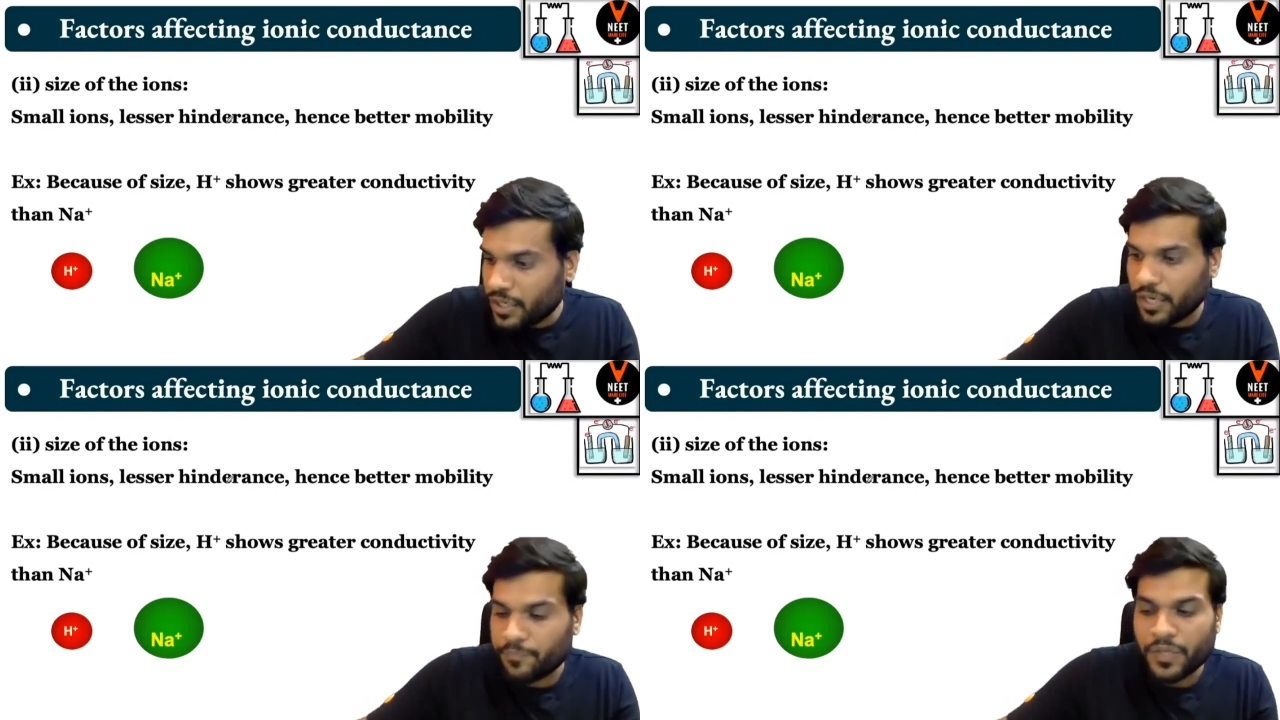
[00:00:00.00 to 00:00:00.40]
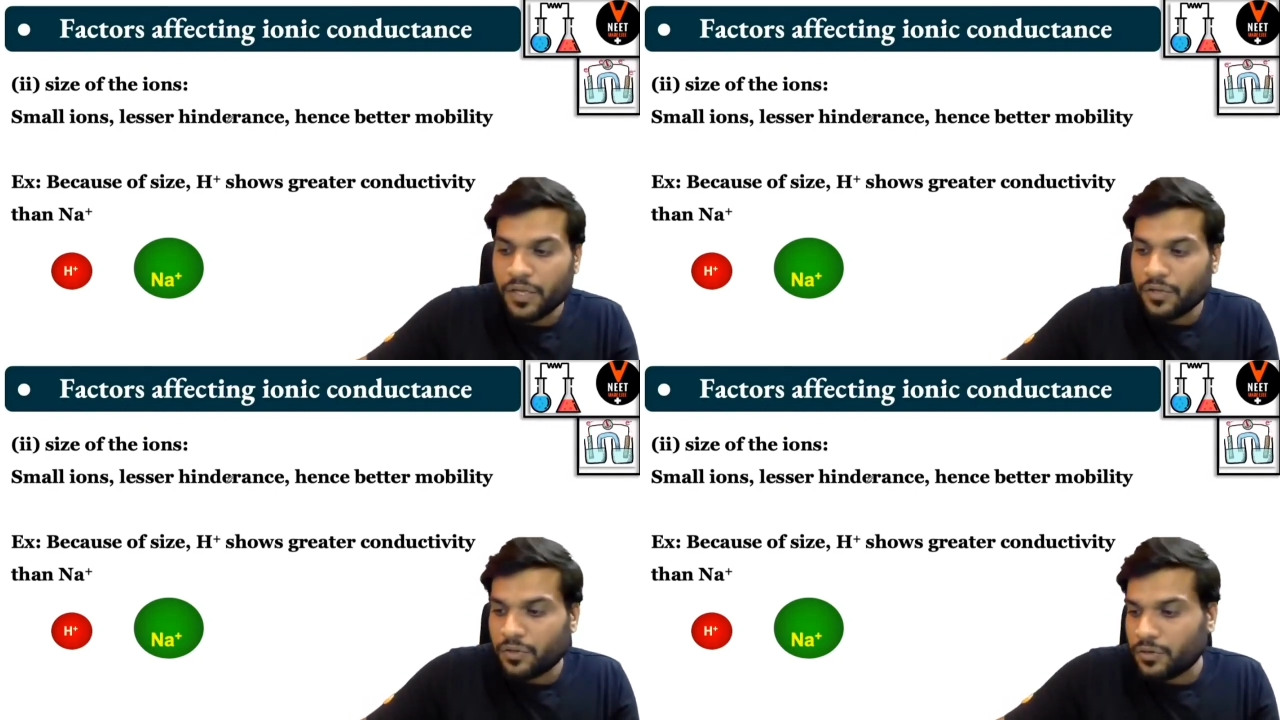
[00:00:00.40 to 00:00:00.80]
हाँ
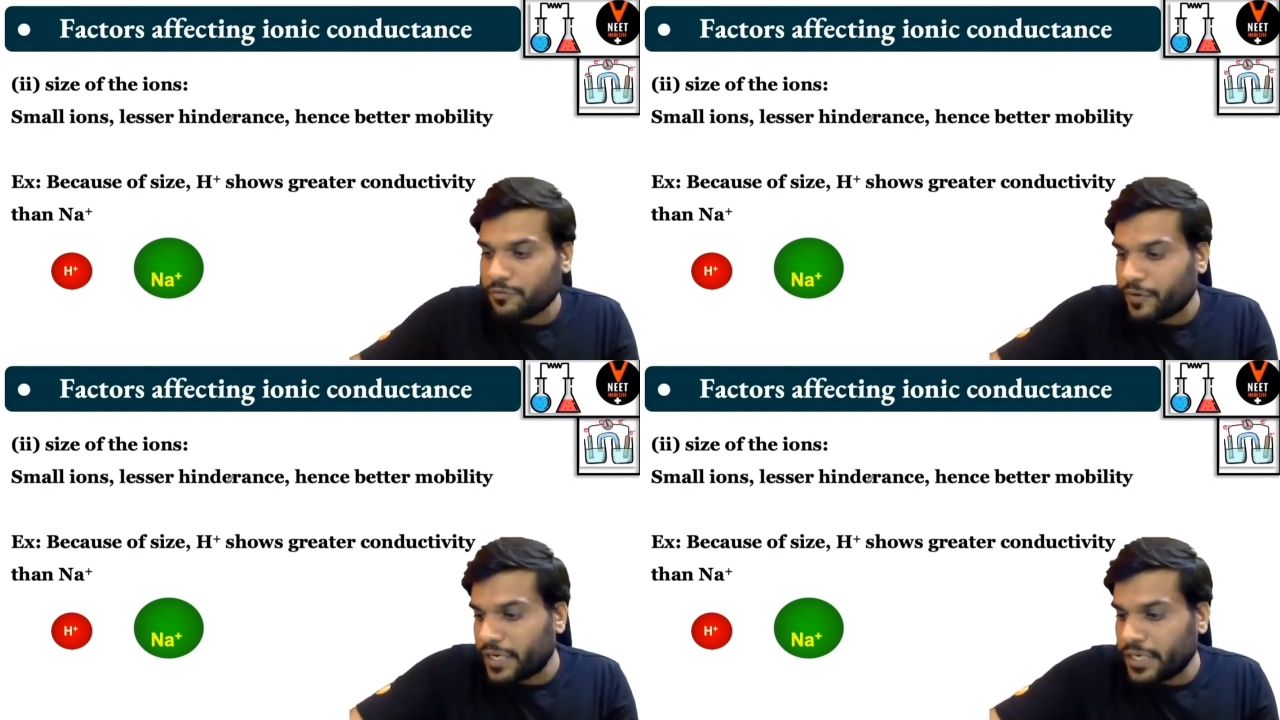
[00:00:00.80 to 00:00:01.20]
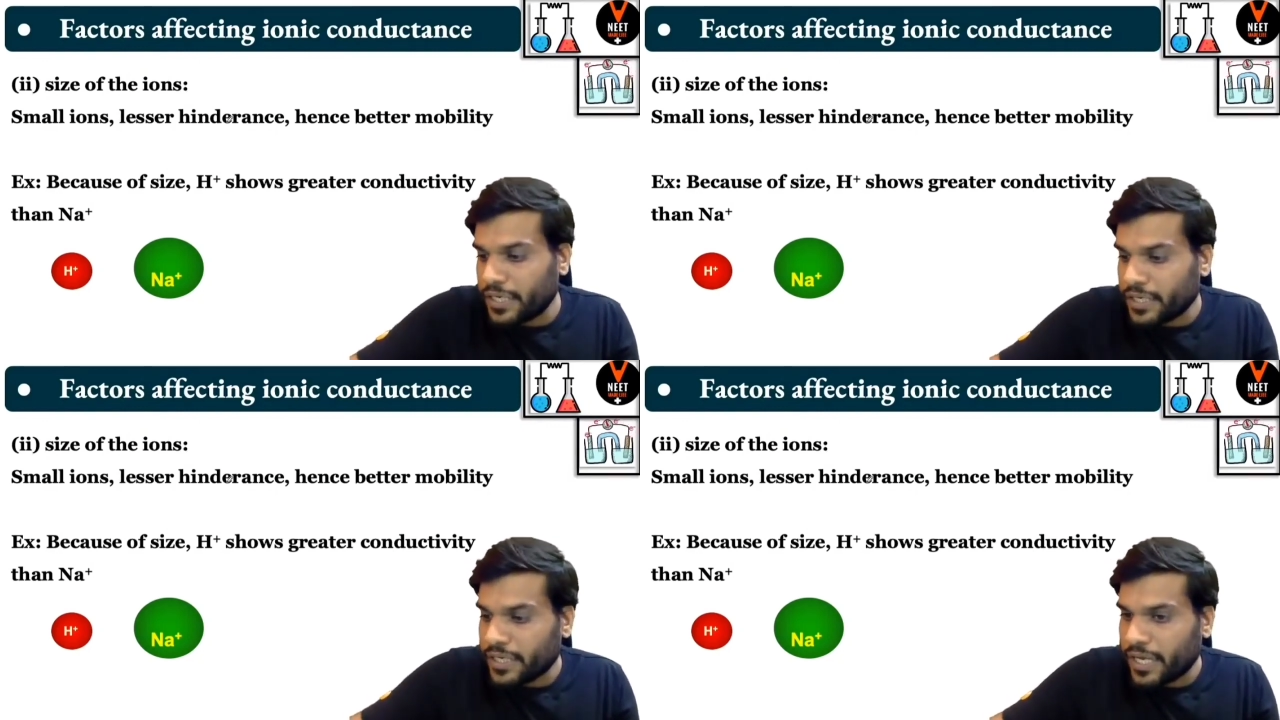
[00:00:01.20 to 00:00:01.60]
तो
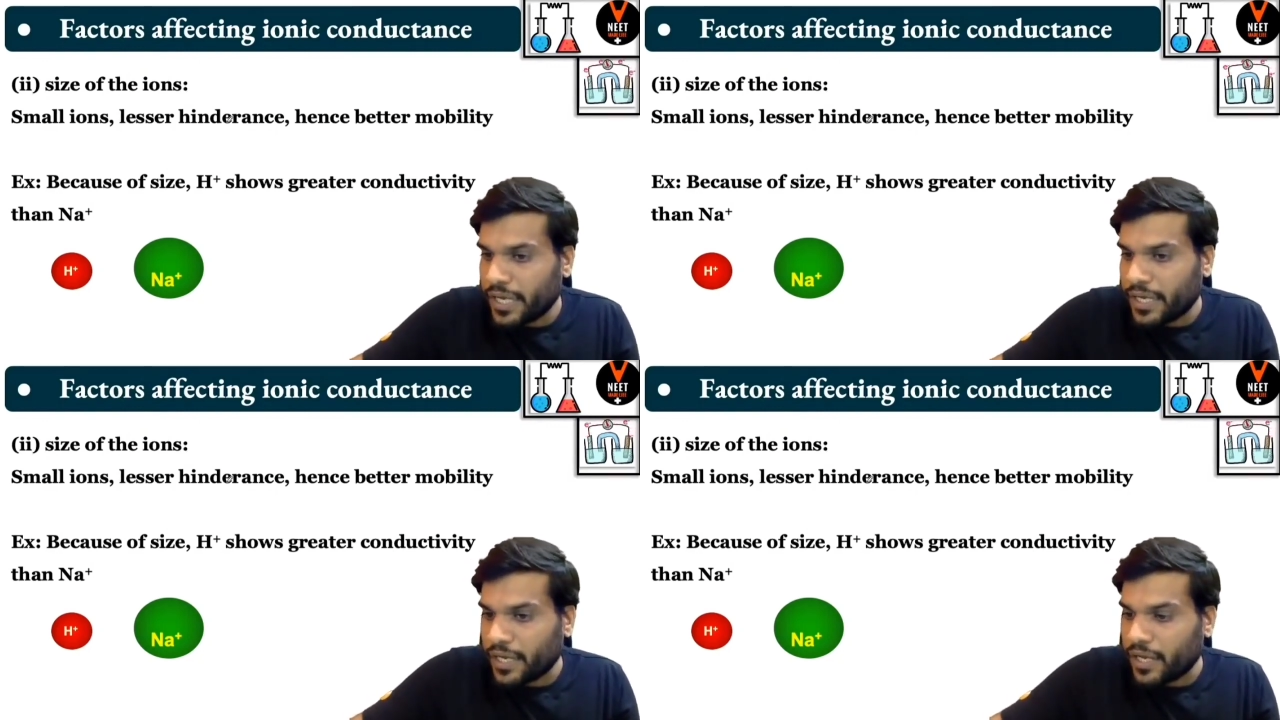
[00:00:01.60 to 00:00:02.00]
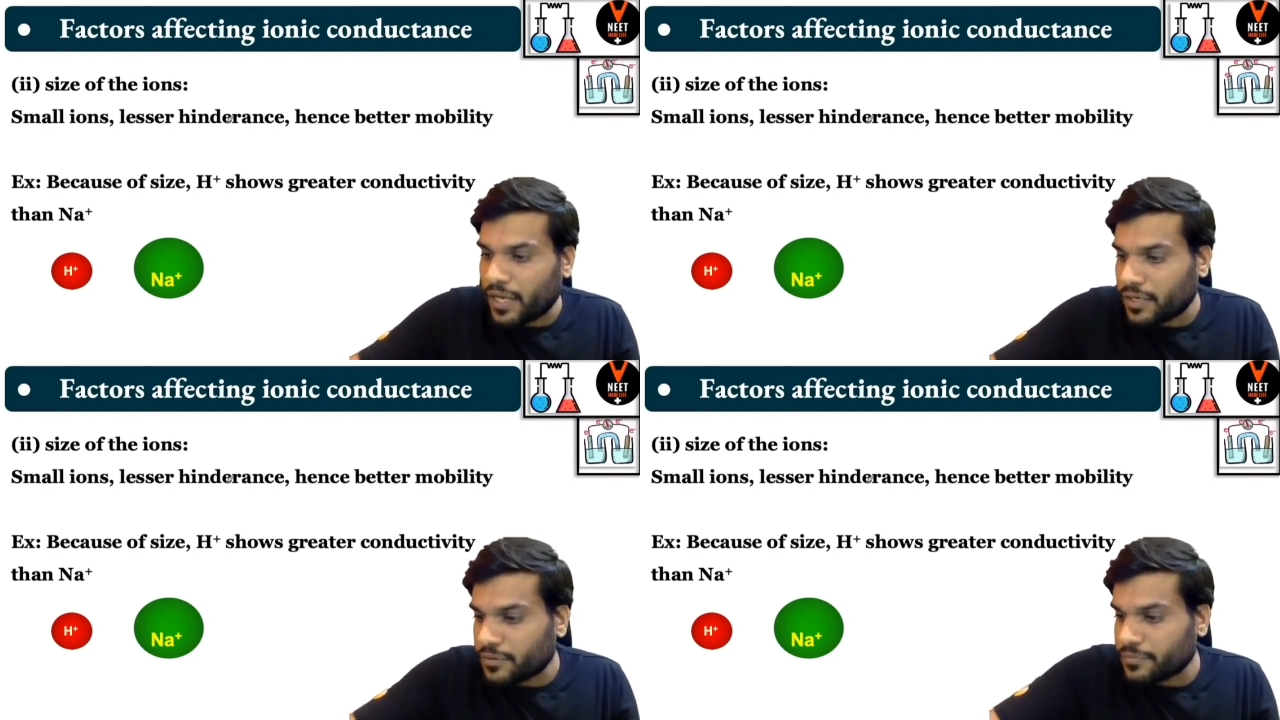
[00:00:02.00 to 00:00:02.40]
फाइनली क्या है
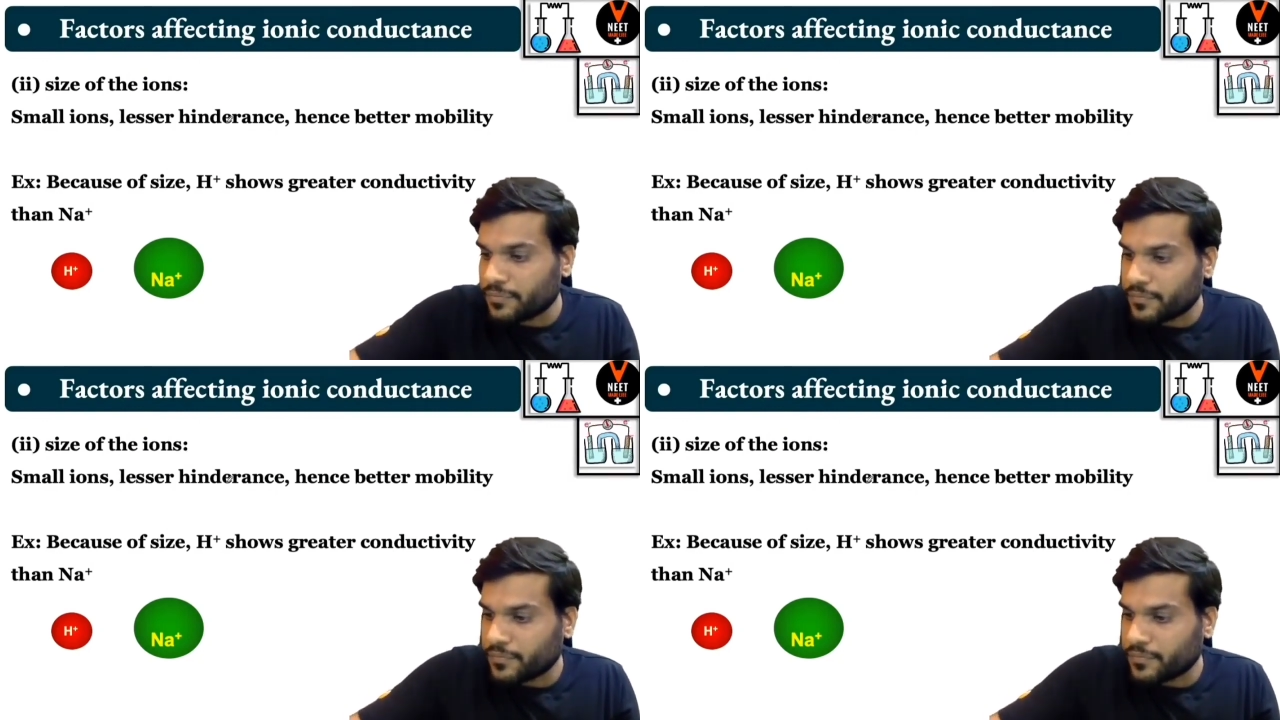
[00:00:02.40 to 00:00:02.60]
यार